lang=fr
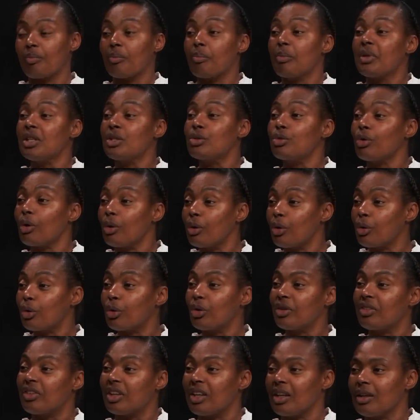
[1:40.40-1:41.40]
Mais sur le
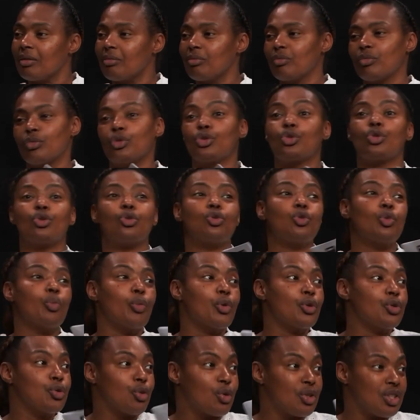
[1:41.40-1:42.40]
côté, je
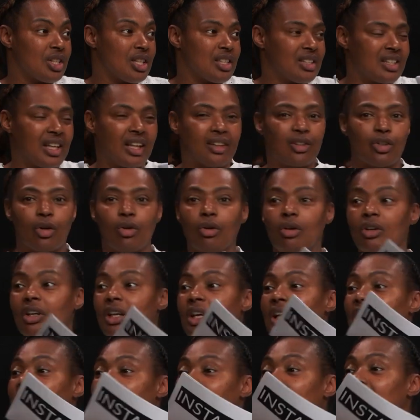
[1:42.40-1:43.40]
suppose que c'est Satan
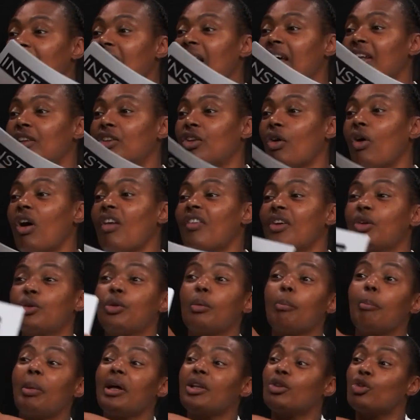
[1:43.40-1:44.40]
qui l'attend avec
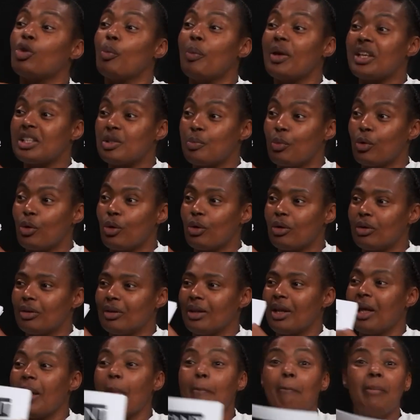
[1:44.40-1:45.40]
une batte de baseball.
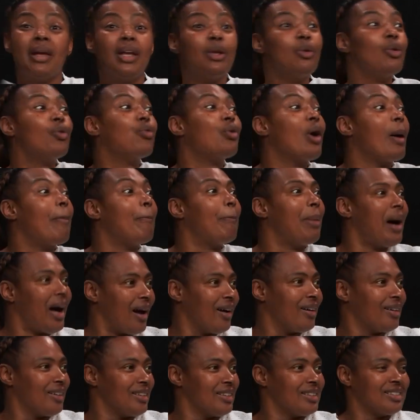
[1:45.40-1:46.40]
Mais il ne voit pas
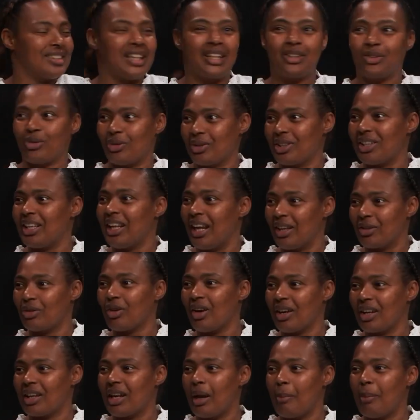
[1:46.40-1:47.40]
Satan qui l'attend
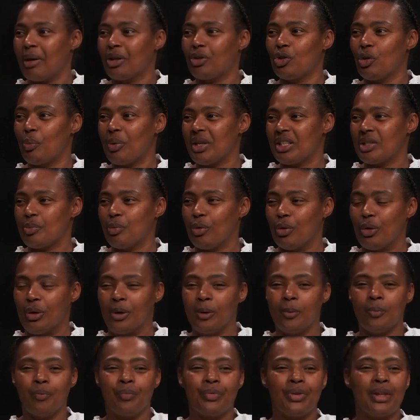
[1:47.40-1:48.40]
avec la batte de baseball.
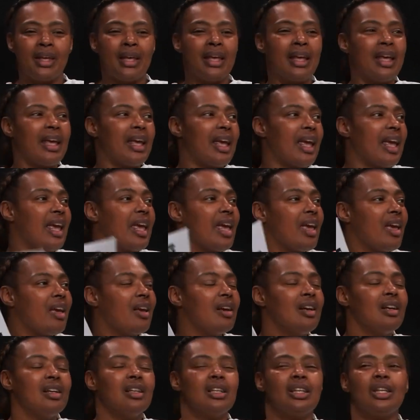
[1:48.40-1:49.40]
Et
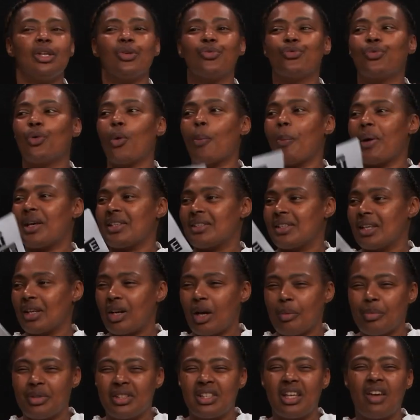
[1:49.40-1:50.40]
ils font passer
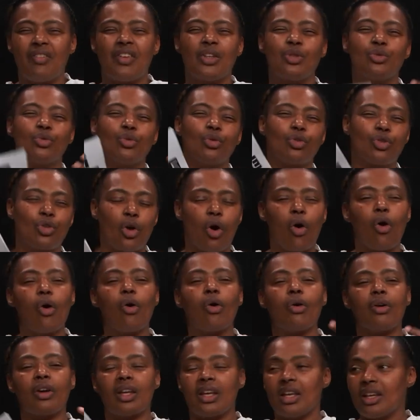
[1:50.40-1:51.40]
comme s'il y avait du
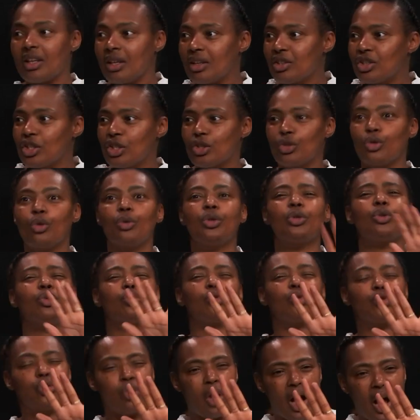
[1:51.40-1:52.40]
temps. Et Jésus lui dit
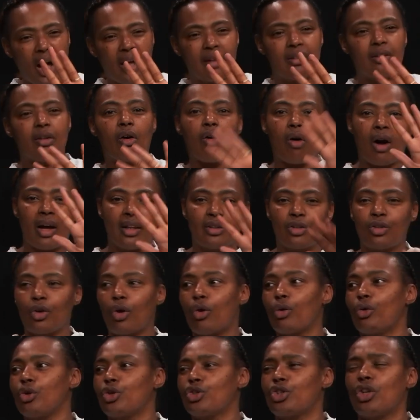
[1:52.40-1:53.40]
toujours Attends, attends.
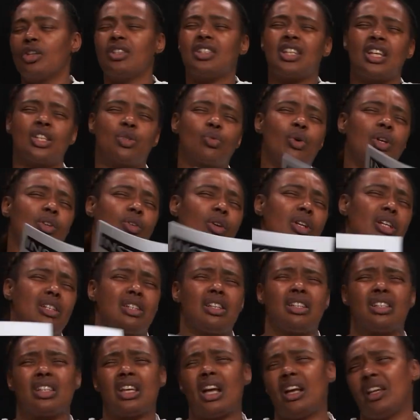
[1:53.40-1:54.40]
Le jeune s'assoit dans les
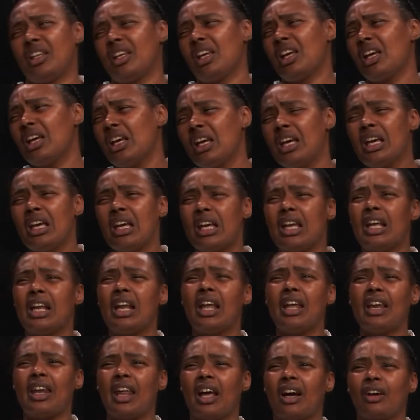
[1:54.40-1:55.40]
escaliers. Il est
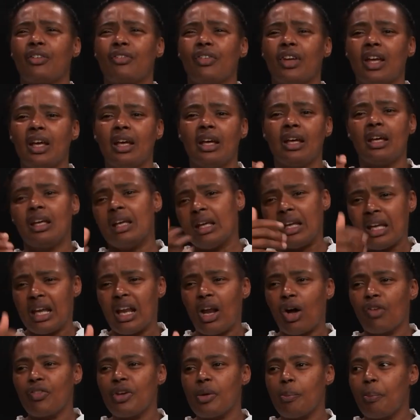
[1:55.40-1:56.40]
énervé. Il a
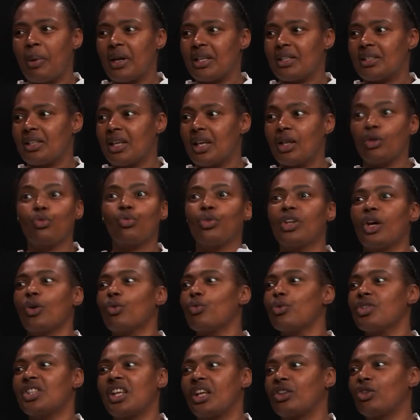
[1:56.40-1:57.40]
envie de passer. Et tout d'un
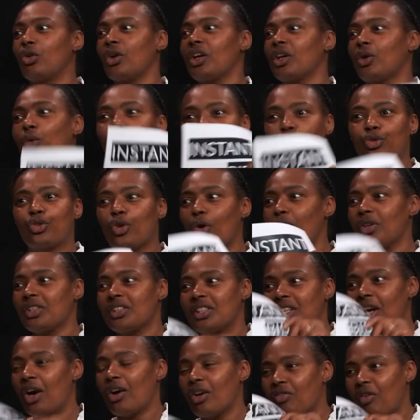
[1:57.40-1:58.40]
coup, Satan est content. Il se
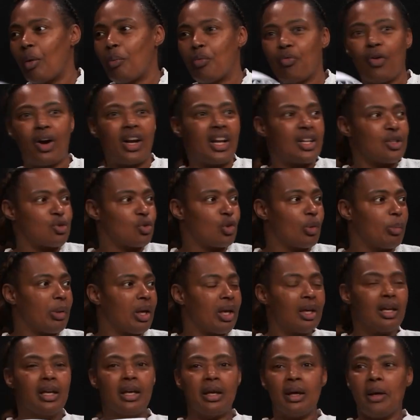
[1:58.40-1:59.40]
dit ah, il va pouvoir l'assommer.
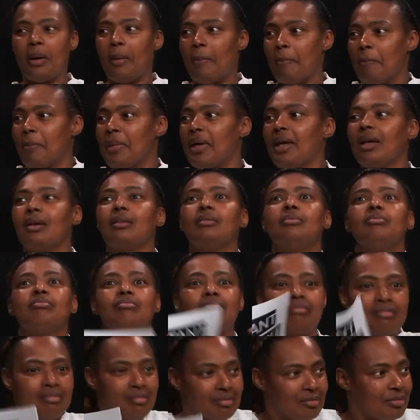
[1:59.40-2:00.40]
Mais
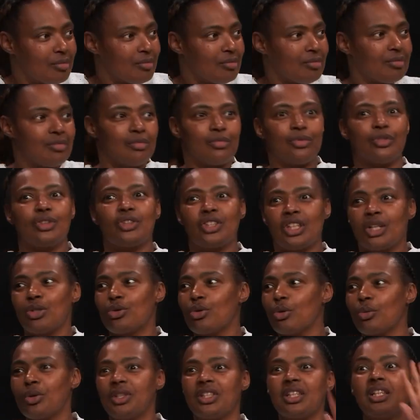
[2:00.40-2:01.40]
Jésus
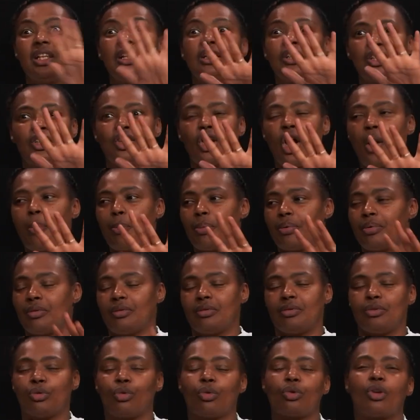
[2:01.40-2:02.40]
lui dit Stop.
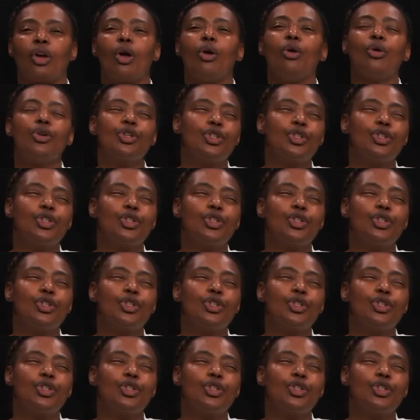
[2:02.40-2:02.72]
Donc le